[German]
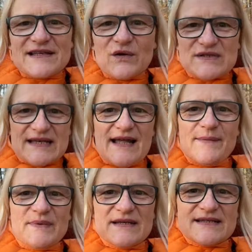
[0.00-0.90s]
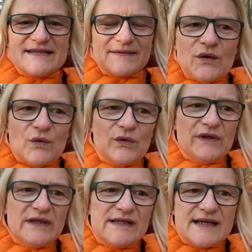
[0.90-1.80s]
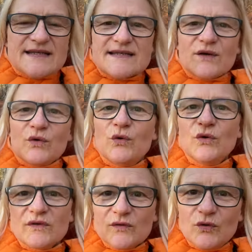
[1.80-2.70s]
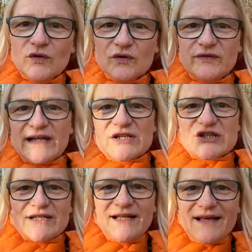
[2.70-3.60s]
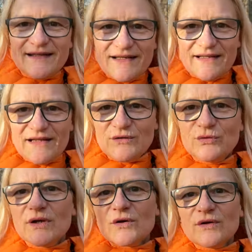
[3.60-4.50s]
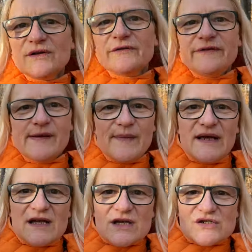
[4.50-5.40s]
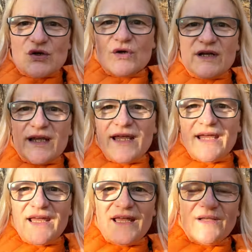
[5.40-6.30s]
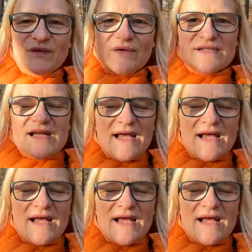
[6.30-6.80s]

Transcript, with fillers: außerhalb ist. Und das ist auch gut so. So war ich schneller in der Natur, konnte viel mehr joggen gehen und